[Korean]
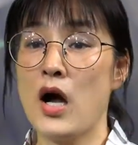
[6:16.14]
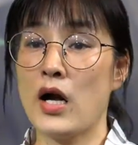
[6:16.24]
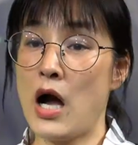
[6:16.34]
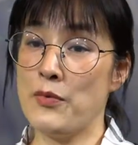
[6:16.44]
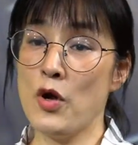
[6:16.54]

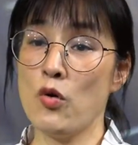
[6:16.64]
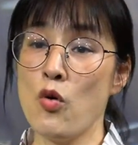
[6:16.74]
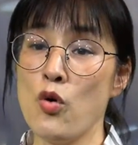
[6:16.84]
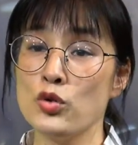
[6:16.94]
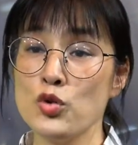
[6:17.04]

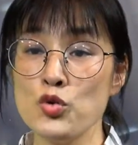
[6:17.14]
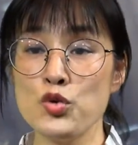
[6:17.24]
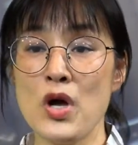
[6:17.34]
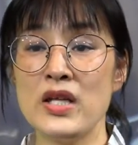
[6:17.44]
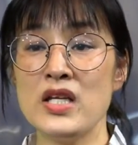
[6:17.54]
가볍고
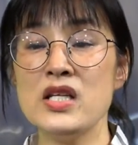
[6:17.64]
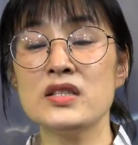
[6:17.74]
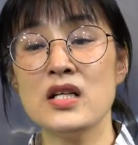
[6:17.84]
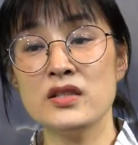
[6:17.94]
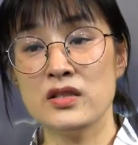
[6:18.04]
소소한
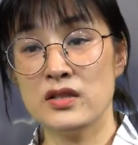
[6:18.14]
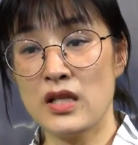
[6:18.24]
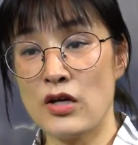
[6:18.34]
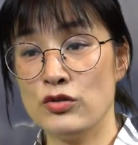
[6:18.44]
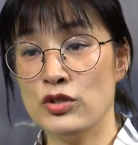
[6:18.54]
일상들을
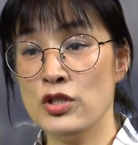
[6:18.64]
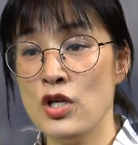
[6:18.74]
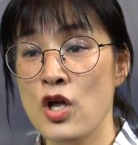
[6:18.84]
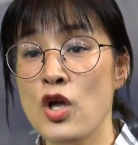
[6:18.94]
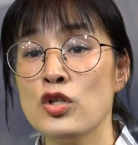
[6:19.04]

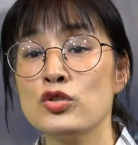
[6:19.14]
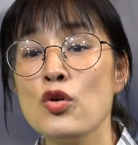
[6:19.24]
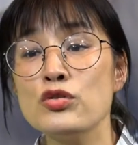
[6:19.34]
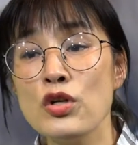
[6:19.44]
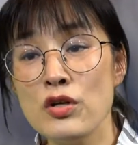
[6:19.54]
다루는
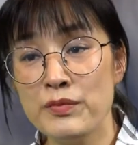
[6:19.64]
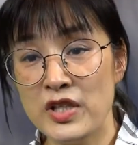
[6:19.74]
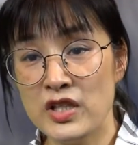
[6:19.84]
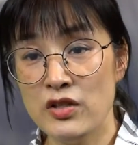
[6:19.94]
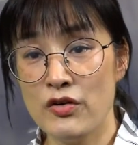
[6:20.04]
소설
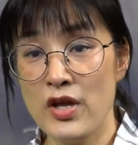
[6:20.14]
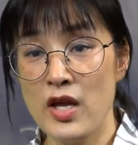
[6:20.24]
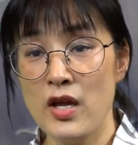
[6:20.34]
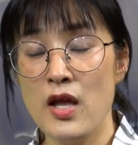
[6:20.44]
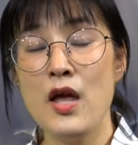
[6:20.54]

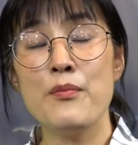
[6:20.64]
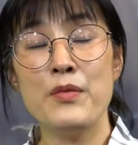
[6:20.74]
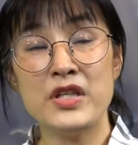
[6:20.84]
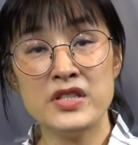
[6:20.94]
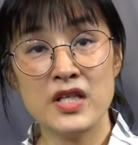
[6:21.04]
미디어의
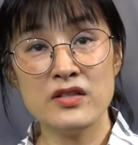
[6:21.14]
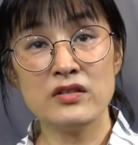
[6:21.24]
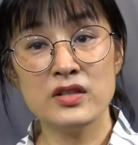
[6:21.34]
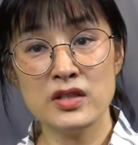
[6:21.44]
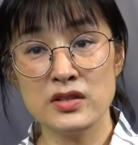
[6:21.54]

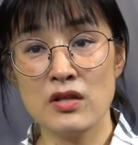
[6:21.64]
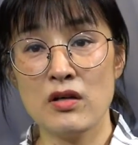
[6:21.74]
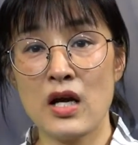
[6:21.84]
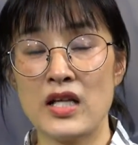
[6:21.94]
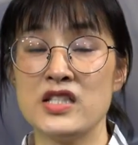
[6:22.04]
매체적
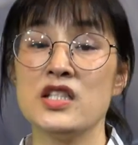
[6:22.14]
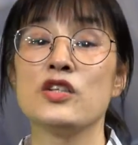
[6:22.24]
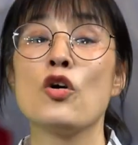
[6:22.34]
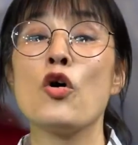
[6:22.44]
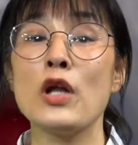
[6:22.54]
특성과 같이
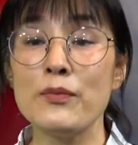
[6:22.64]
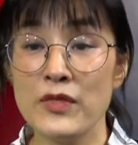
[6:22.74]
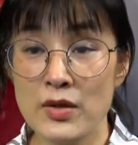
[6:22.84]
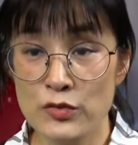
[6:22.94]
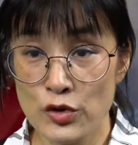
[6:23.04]

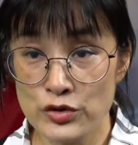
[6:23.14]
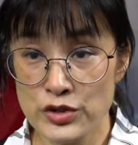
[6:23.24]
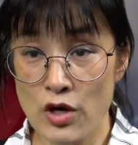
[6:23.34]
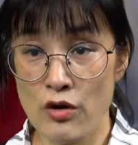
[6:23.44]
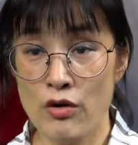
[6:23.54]

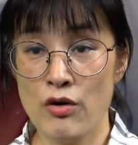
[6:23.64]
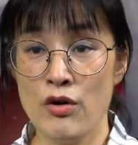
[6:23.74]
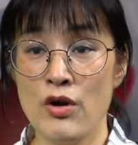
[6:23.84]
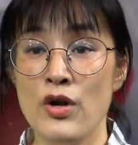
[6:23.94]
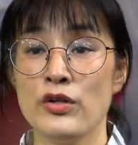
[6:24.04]
결합됨으로써
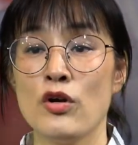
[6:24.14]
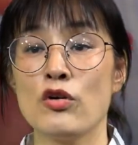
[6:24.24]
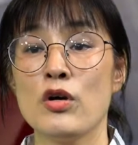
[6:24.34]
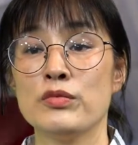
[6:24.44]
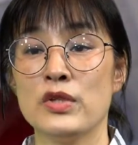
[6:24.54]

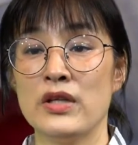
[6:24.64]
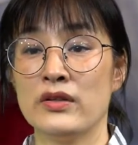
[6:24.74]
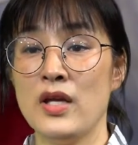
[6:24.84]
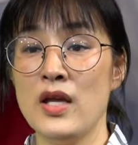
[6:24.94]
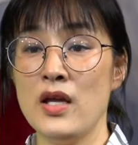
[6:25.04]

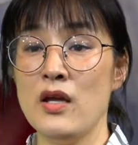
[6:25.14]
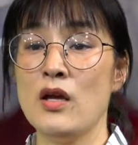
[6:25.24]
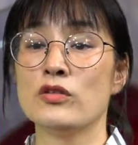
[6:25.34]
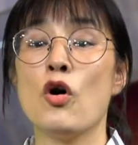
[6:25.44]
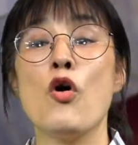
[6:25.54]

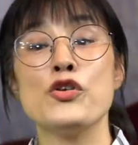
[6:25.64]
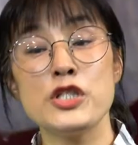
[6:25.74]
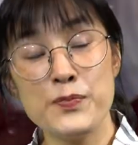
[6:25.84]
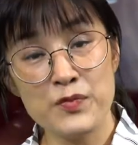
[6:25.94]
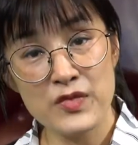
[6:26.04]
여러분한테 더
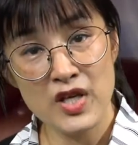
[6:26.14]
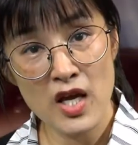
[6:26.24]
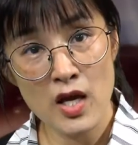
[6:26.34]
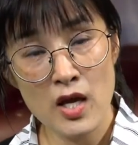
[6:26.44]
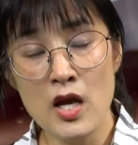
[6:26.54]

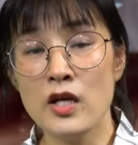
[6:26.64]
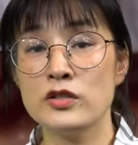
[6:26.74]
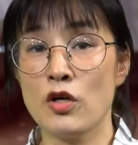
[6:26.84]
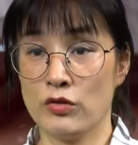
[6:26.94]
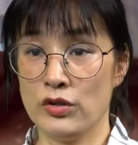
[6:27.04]
쉽게
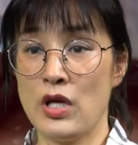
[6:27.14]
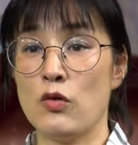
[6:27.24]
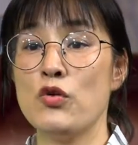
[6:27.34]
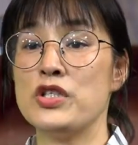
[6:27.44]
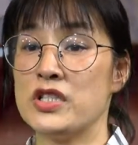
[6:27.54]

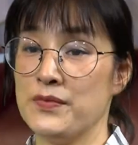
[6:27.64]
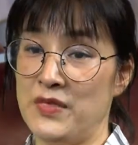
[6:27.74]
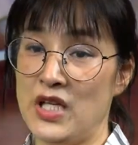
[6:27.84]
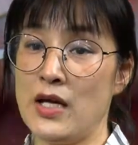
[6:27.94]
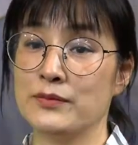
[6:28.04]
접근하고
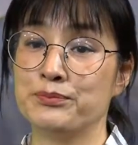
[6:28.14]
있습니다.